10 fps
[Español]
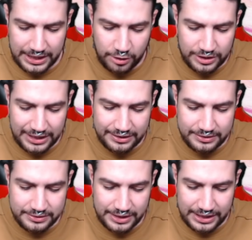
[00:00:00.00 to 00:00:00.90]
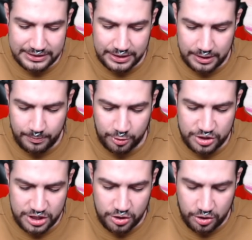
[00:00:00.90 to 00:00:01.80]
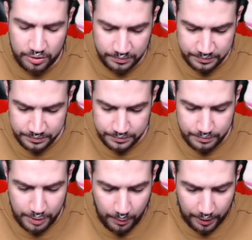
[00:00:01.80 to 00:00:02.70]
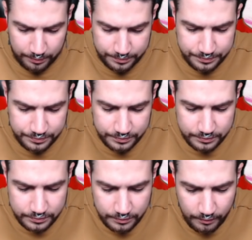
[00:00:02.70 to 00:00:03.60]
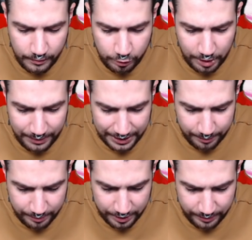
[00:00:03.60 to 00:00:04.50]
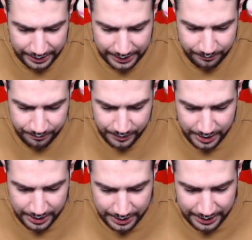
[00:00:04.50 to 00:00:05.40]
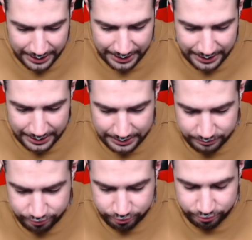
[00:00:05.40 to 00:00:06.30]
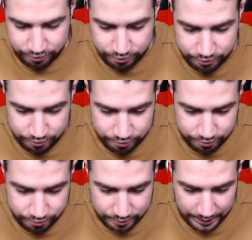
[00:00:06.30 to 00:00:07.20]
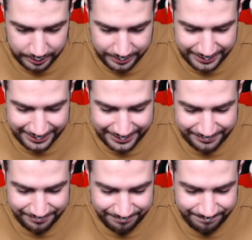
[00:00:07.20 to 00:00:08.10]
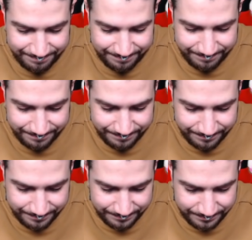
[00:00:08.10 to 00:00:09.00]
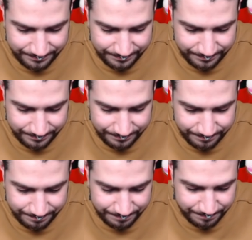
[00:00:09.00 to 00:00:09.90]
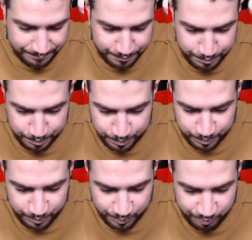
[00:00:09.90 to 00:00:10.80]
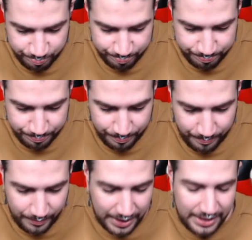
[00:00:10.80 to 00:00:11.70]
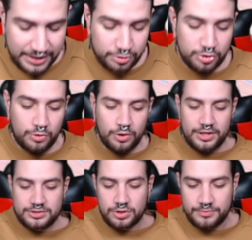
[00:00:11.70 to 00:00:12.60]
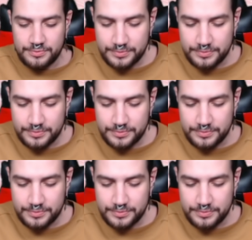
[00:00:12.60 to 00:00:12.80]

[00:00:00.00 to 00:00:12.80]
Que no tan, tan así pochillo, ¿no? Pero bueno. No hay mal que por bien no venga. Eh... eh Hmm. Estoy seguro de esto.